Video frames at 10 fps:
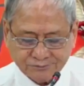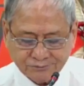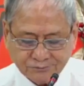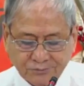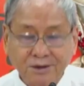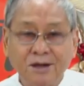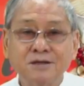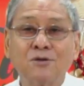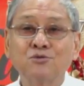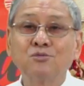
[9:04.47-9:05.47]
thì đời
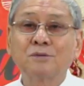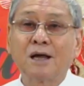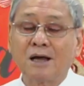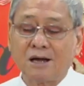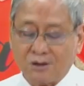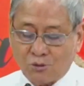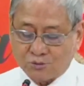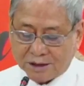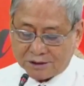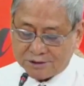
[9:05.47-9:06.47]
sống chúng ta cũng
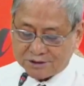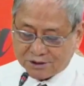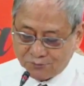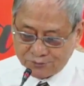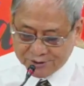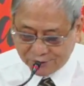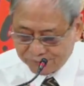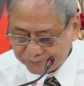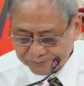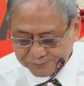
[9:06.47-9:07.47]
sẽ trống
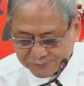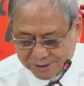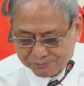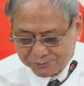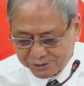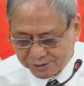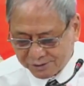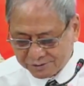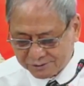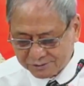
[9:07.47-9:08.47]
rỗng, tầm
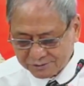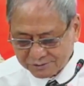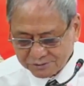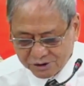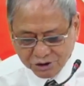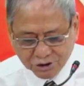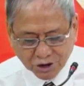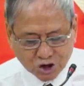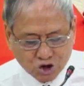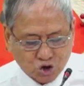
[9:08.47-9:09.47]
thường như những
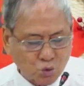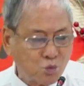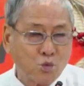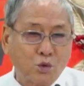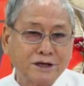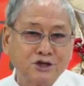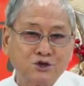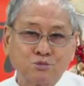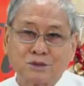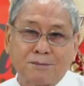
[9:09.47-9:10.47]
người chung quanh
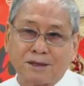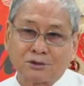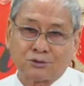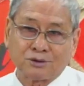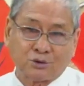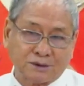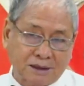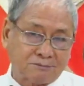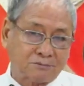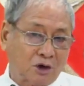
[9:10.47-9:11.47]
chúng ta mà thôi, Thưa
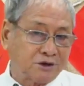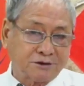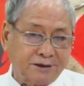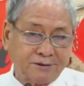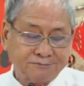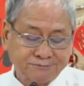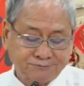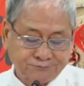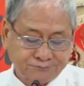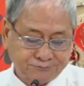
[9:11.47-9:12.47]
Thành. Đó là thực tế.
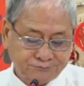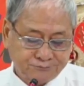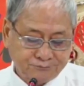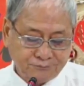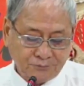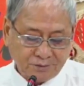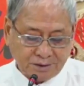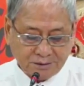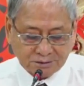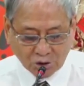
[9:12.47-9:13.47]

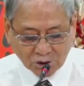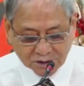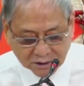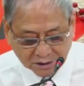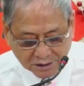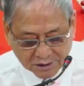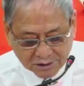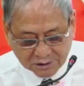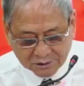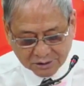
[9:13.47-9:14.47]
Kinh Thánh nói rằng là
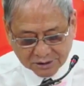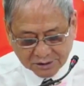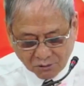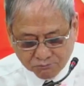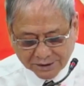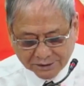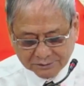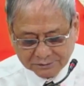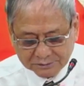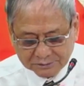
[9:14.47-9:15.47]
người công bình
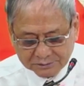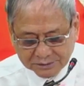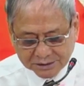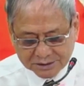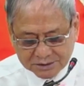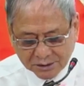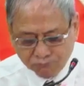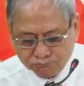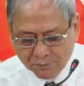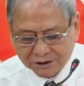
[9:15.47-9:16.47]
thì
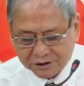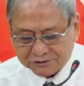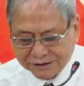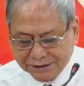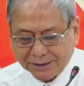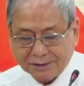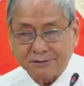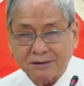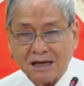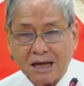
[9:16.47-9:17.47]
sống bởi đức tin mình.
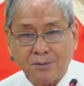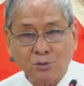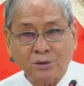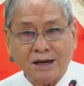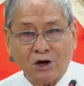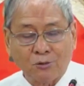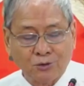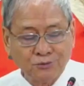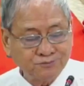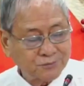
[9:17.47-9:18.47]
Hạp Cúc đoạn 2 có
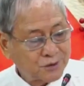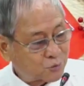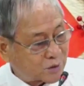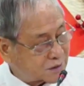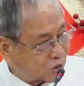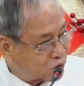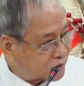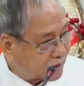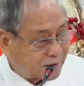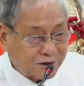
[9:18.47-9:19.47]
4. Ngoài ra còn nói rằng
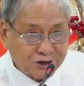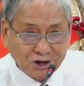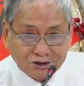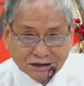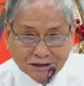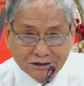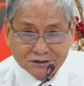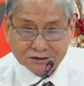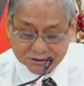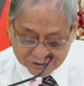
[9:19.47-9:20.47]
là đức tin
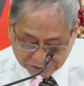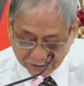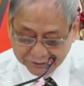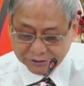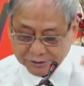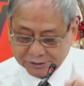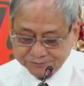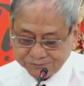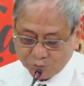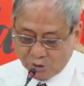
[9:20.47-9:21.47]
dẫn đức tin nữa.
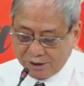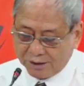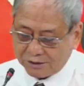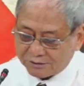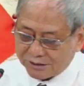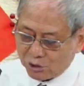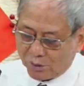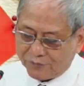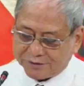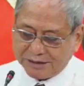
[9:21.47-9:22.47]
Có nghĩa là đức tin ngoài
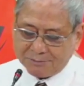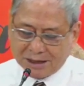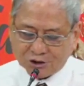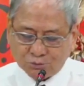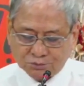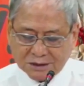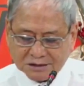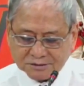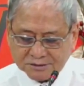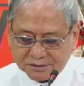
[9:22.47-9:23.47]
việc đem lại chúng ta
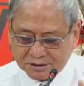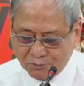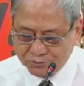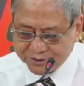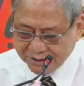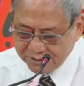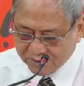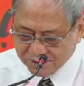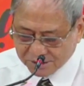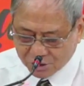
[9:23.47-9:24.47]
sự công chính và
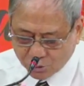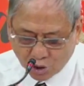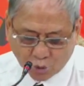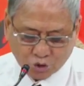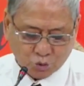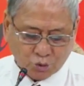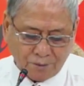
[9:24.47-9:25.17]
sự cứu đỡ của Chúa.